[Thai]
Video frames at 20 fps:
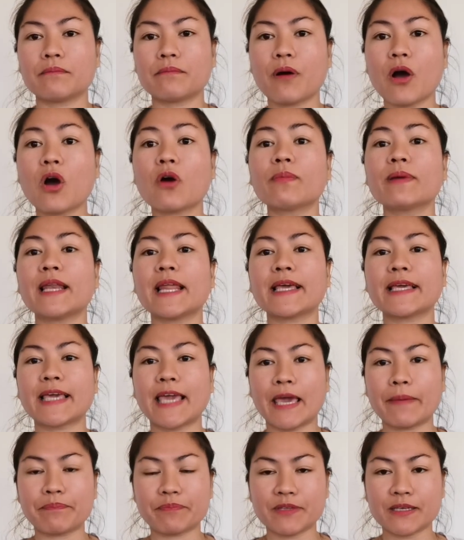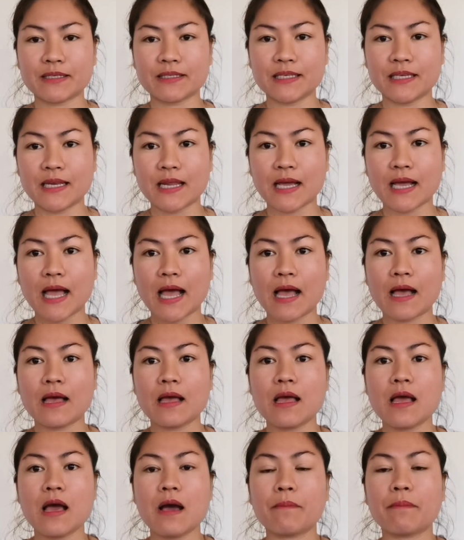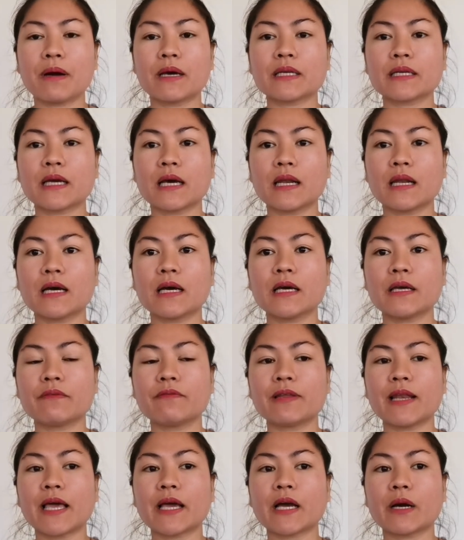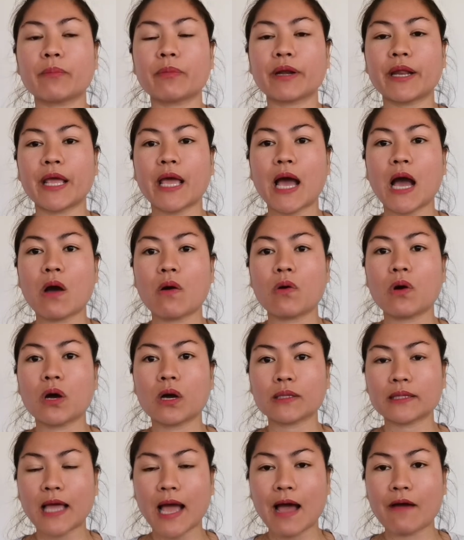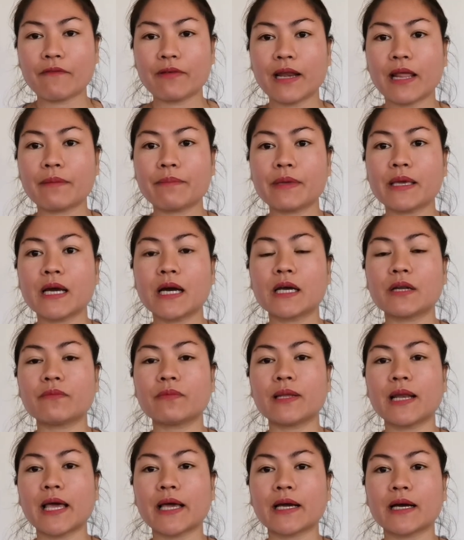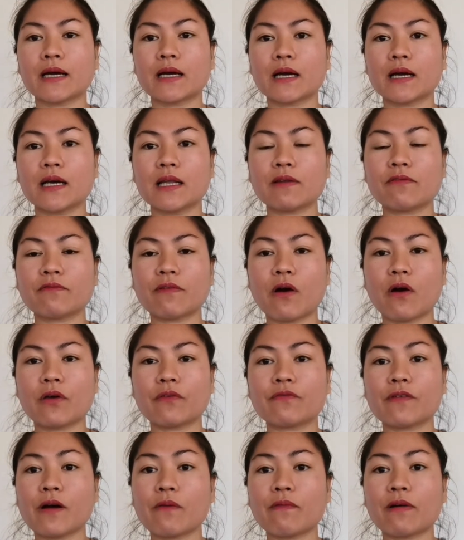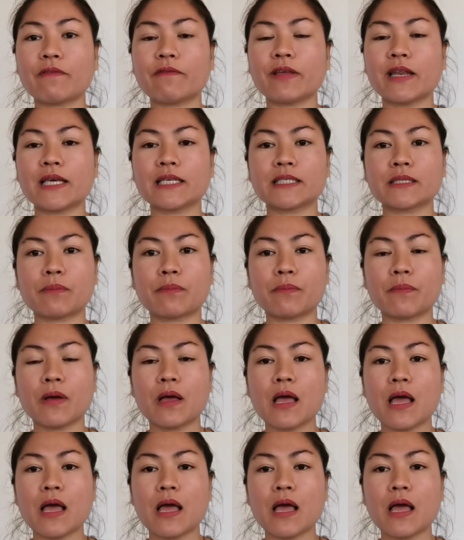พอวิไลเก็บจังสีนะคะ เพิ่นก็เลยวิไลก็บ่ได้เอาถาวิไลมีเงินวิไลก็เคยบอกให้ฟังว่าวิไลจะ